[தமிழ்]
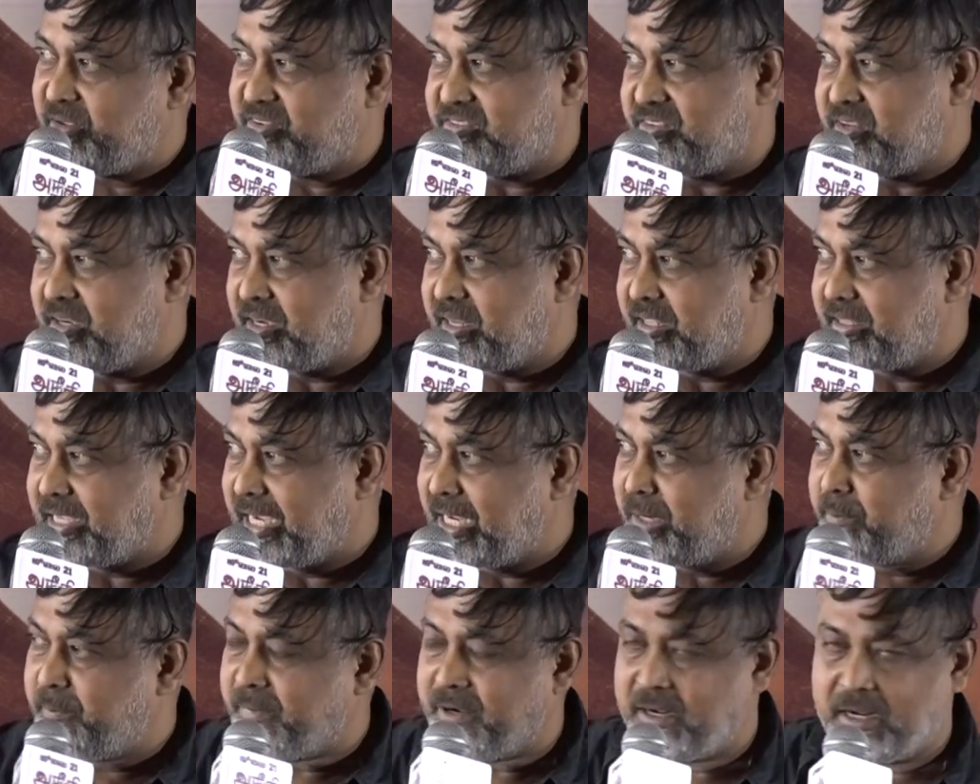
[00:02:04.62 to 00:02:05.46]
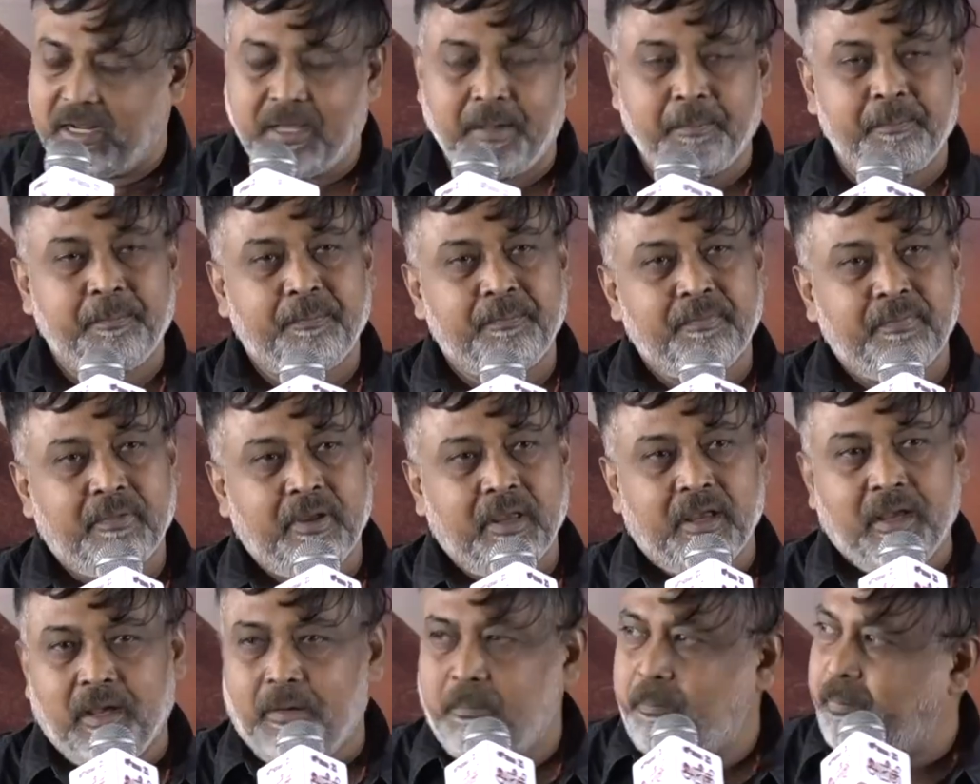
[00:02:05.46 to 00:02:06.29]
ஃபஸ்ட் நேட்டாக ஜாயின் பண்ணல
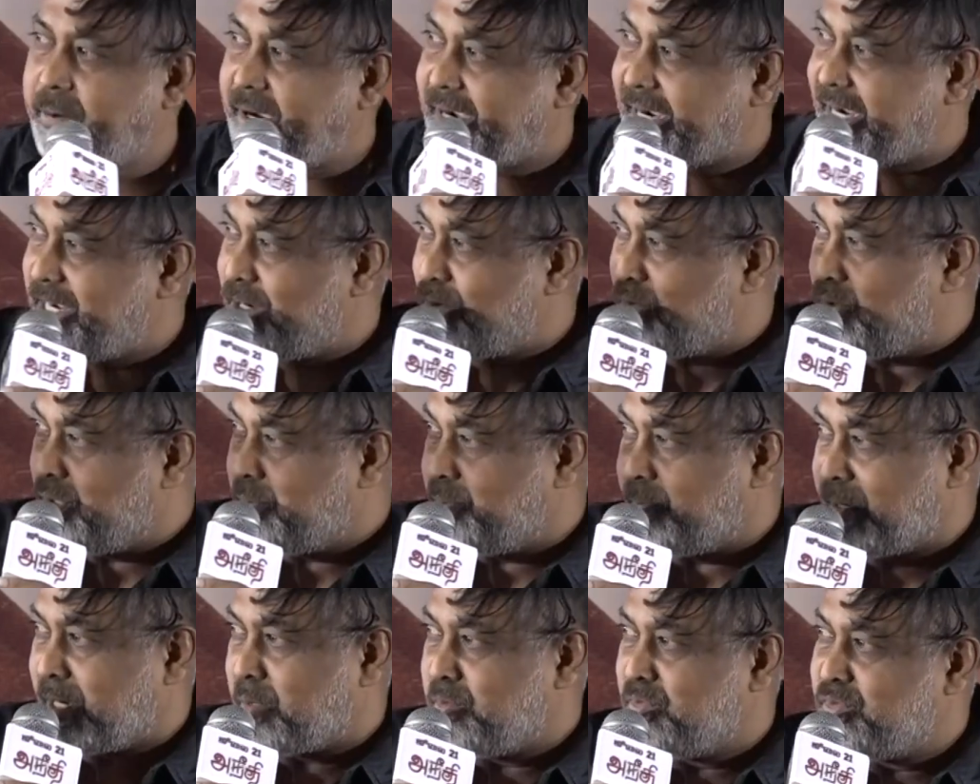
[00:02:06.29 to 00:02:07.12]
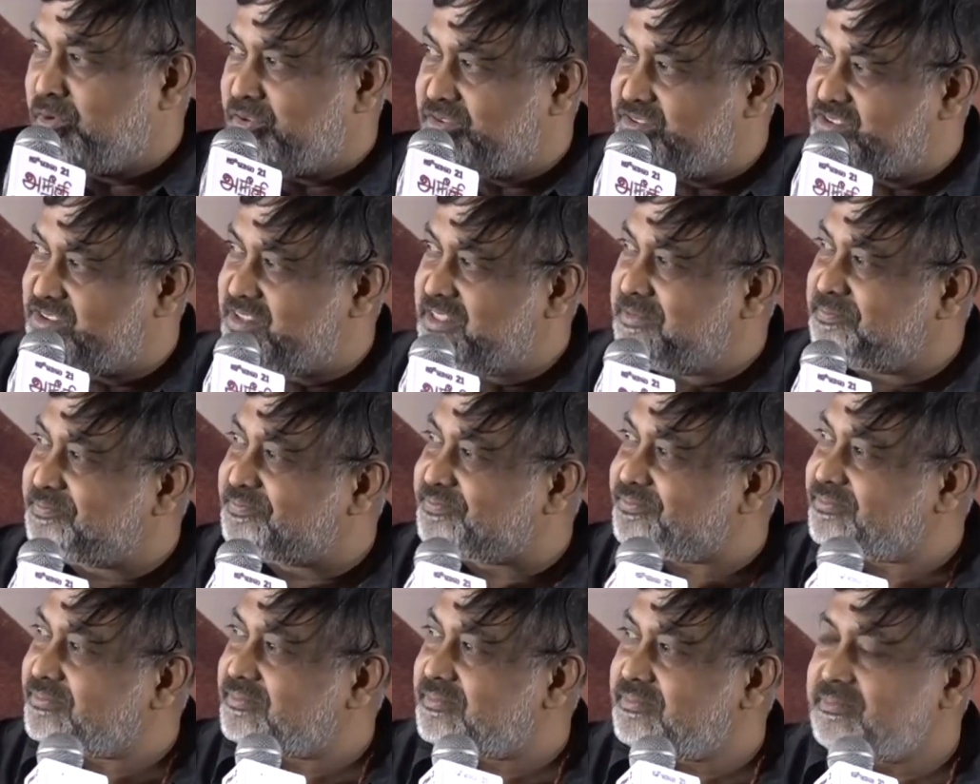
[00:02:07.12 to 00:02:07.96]
பாக்கெட்டில் கொஞ்சம் பணமும் வச்சுட்டு
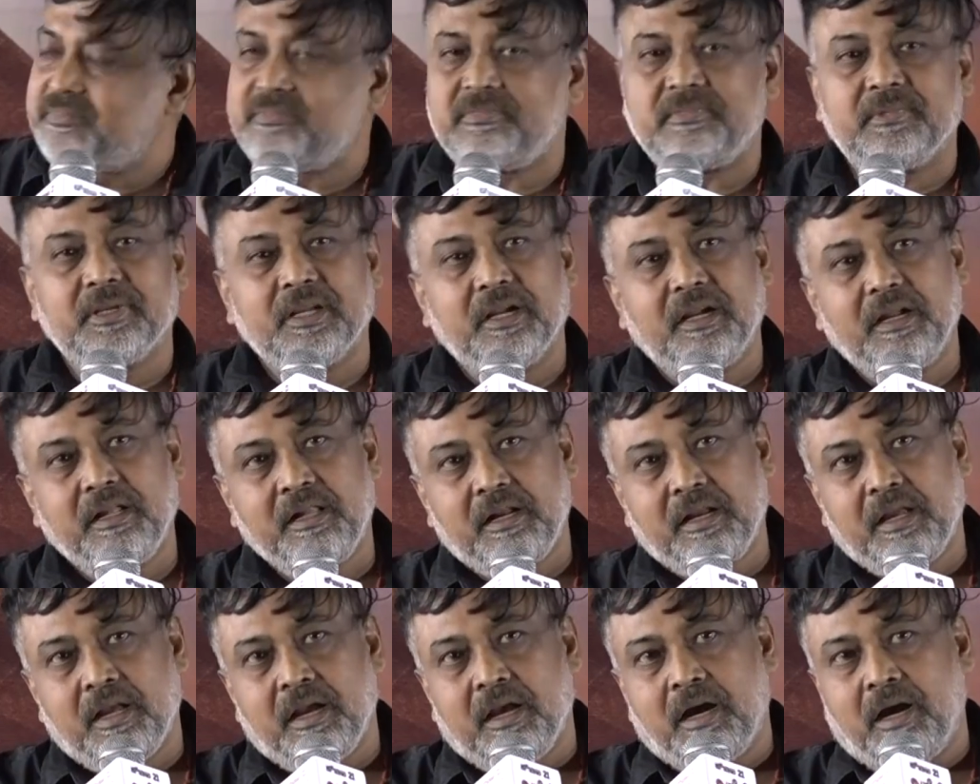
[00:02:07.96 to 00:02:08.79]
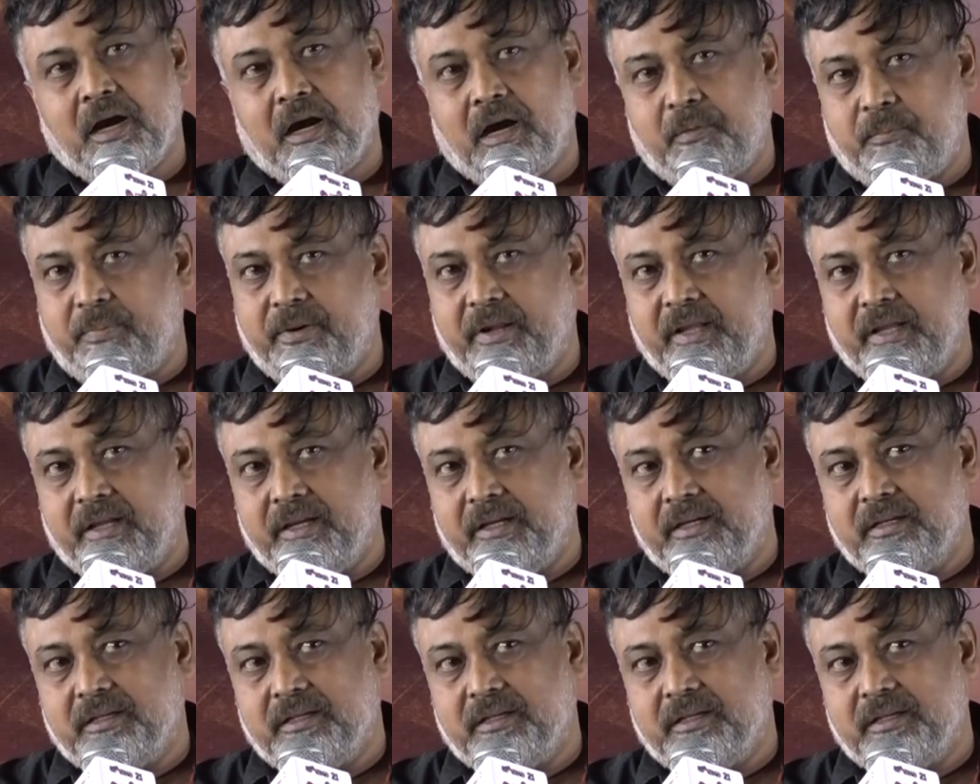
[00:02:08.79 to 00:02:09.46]
அப்படி